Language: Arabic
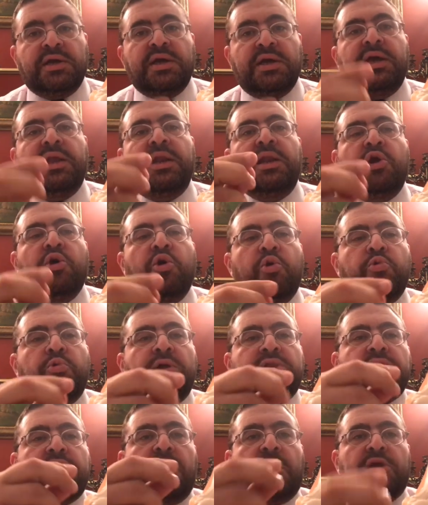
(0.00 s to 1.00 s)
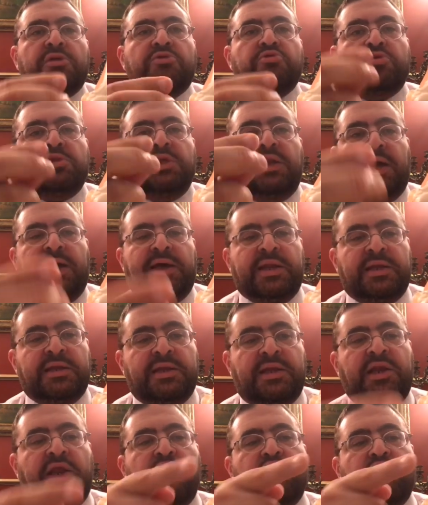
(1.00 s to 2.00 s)
اللي هو التردد
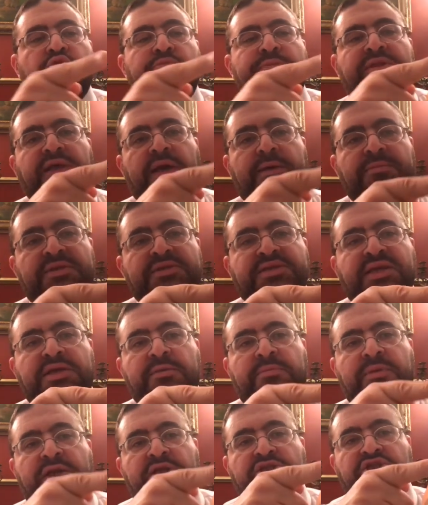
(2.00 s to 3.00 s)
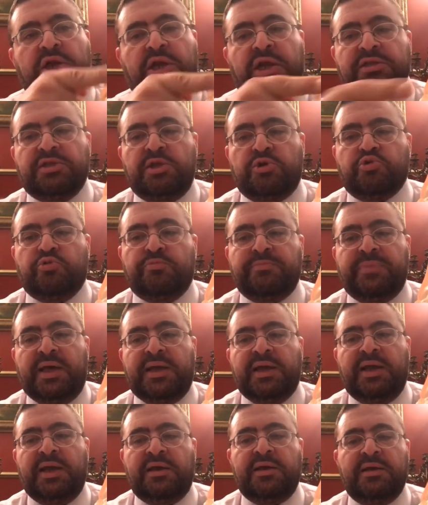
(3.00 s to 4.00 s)
الحراري لانه بيتعمل زي ما انا شرحت لكم
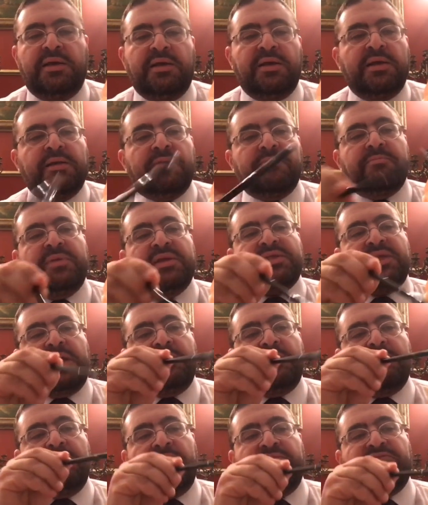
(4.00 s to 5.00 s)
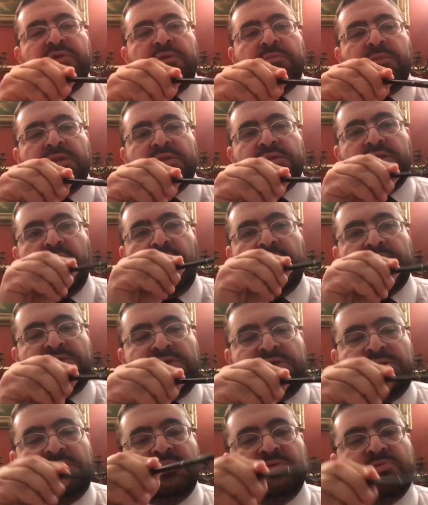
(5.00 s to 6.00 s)
امبارح بيتعمل في المنطقه
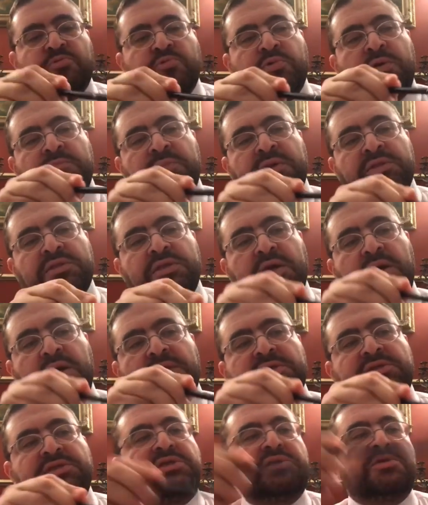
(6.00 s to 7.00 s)
دي والمنطقه دي